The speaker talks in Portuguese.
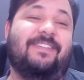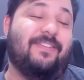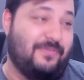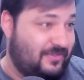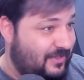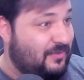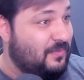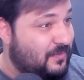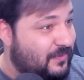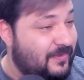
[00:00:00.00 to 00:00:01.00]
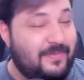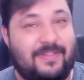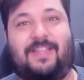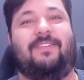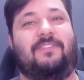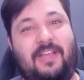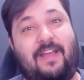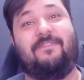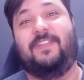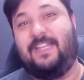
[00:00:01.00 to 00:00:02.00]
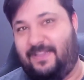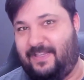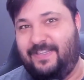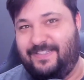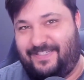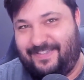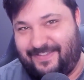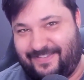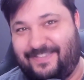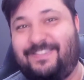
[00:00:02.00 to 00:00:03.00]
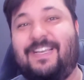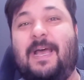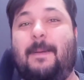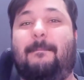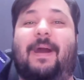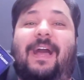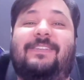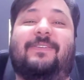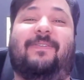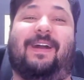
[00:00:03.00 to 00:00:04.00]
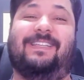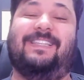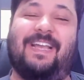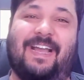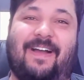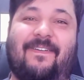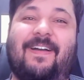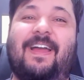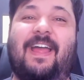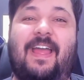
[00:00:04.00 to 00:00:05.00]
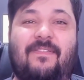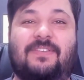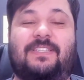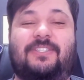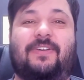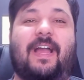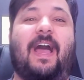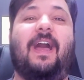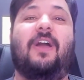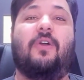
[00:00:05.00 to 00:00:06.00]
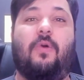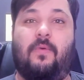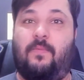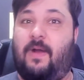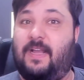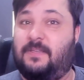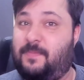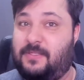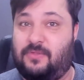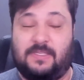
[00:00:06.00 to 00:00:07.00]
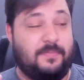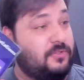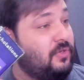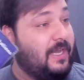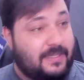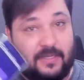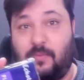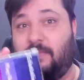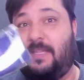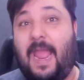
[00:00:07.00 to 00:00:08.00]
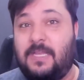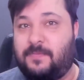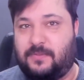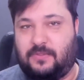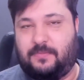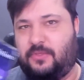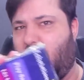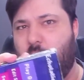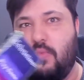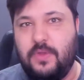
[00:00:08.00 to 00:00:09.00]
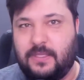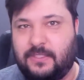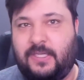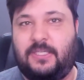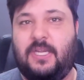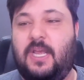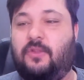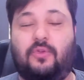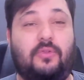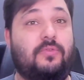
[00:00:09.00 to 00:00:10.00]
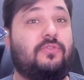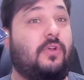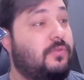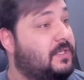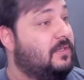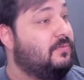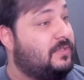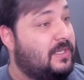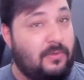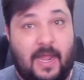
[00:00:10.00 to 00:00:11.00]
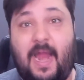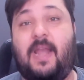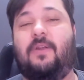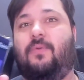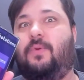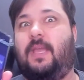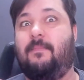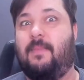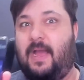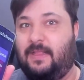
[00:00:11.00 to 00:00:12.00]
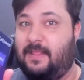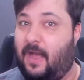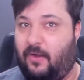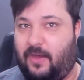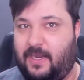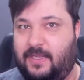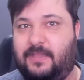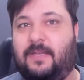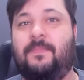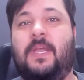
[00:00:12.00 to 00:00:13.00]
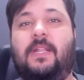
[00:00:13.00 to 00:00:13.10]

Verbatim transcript: Eu sinto muito, tá, né, a vida é triste às vezes. Mas o mais legal é você jogar com várias pessoas. Dá pra você jogar até com 10 pessoas, dá pra jogar com muita gente. Tudo só usando um celular, o que é mais da hora ainda.